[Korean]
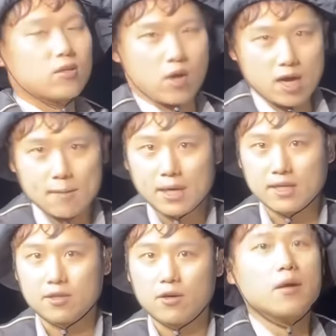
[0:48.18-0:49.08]

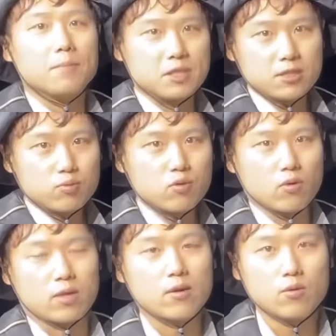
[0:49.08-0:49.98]
광화망에서
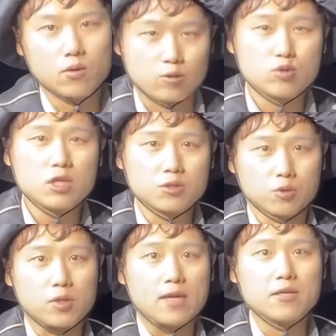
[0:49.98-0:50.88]
피싱풍으로 타고 2시간
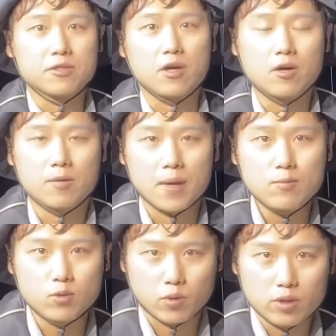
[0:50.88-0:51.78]
정도 달려서
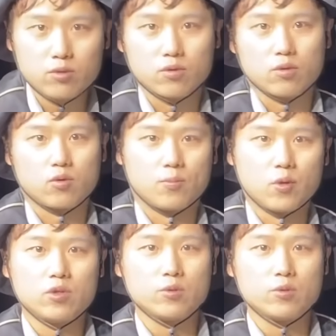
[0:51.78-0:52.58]
매물또 인근으로 또 포인트